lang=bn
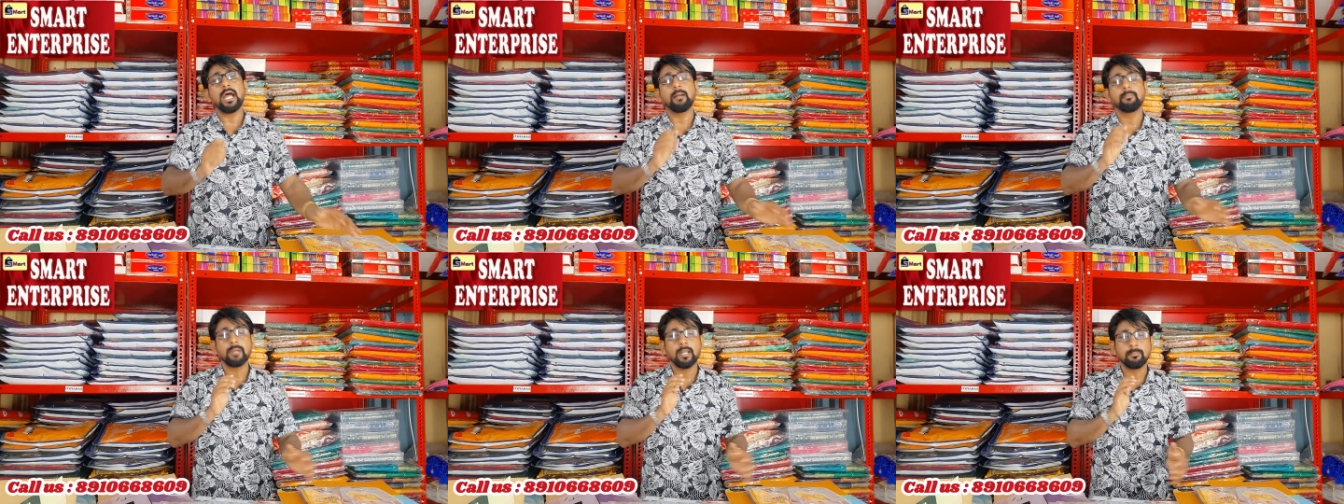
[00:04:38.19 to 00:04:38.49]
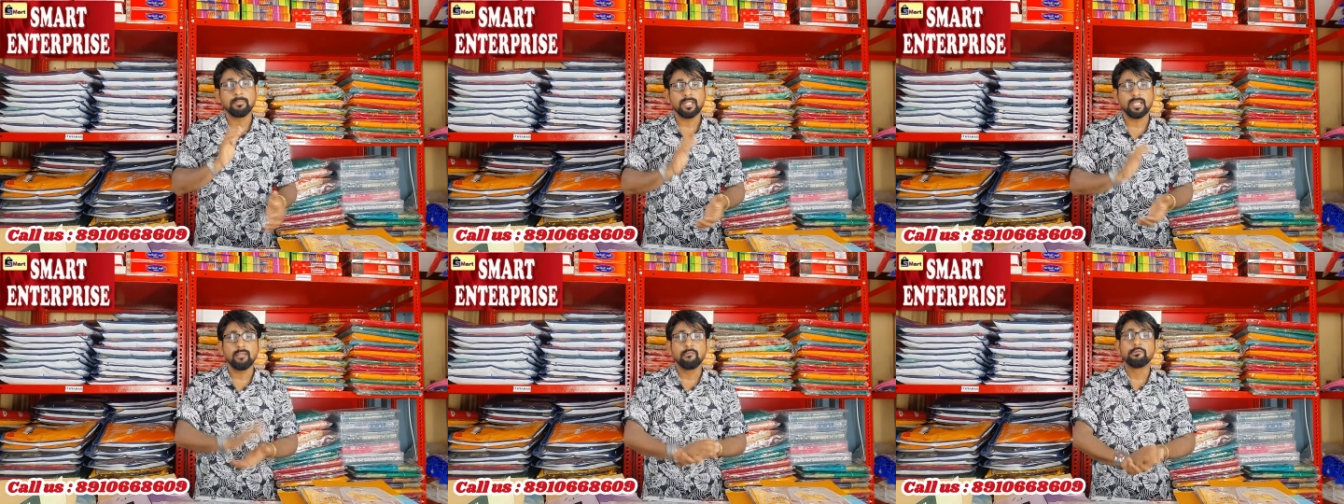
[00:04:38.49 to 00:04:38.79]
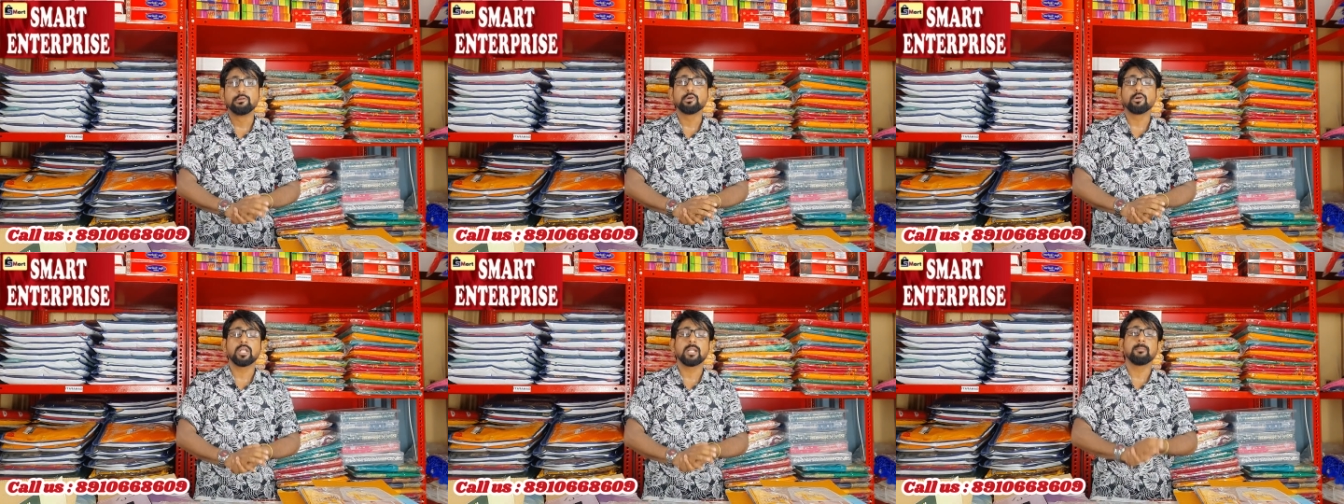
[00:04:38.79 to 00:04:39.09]
আমরা আপনাকে
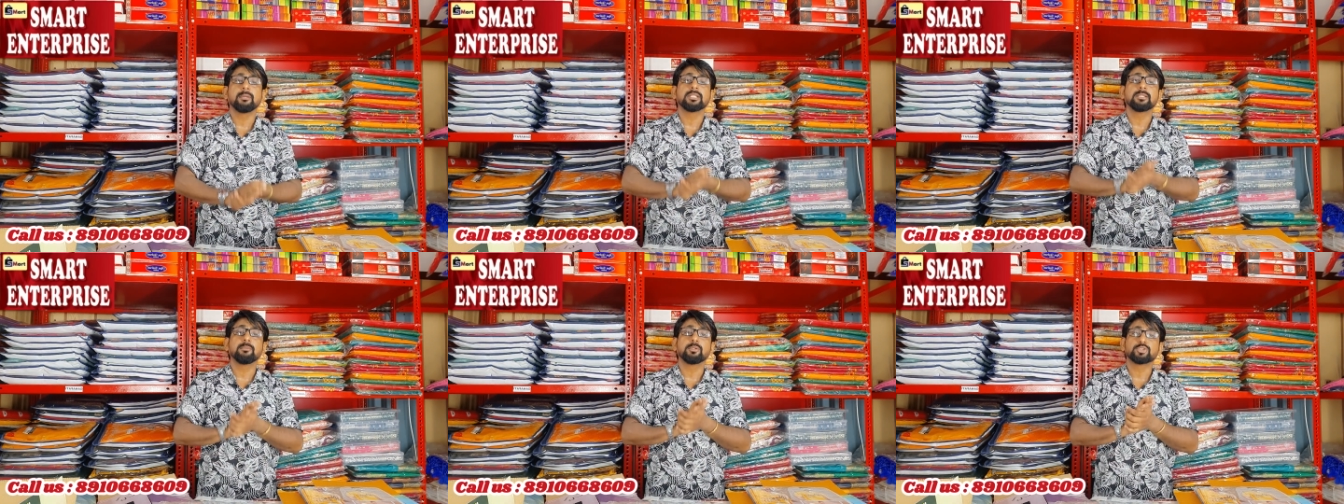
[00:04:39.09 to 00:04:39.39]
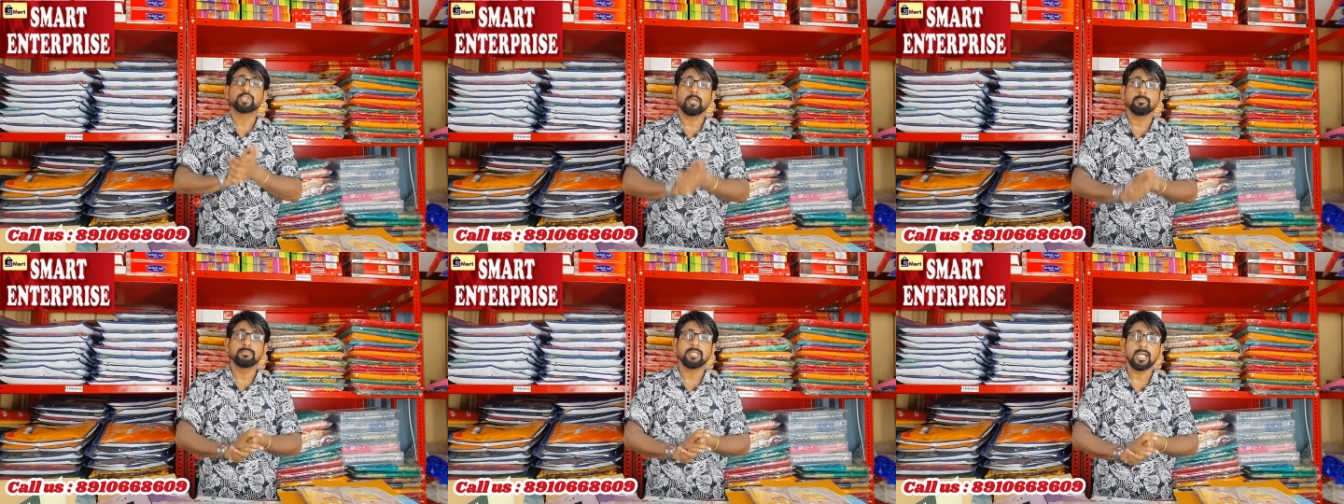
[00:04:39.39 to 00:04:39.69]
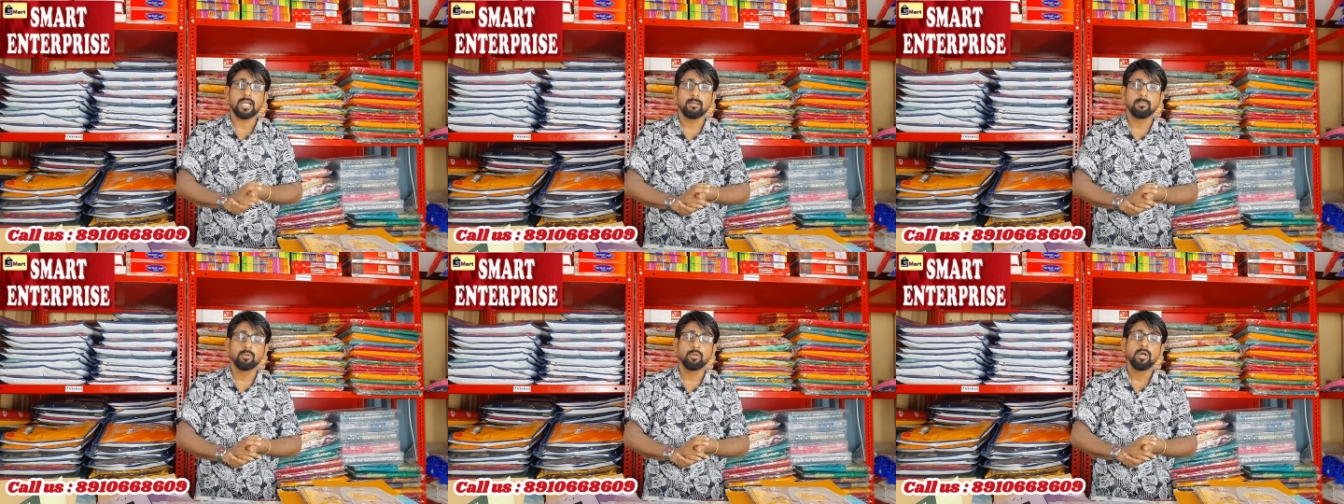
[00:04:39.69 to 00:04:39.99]
ভিডিও কলের মাধ্যমে সব
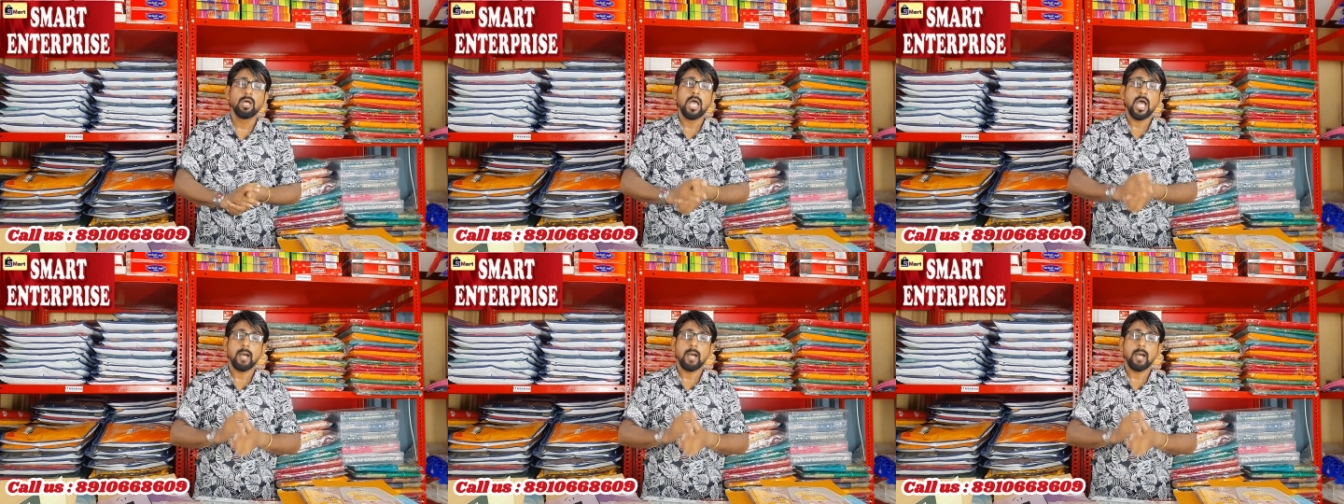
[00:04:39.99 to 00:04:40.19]
দেখাবো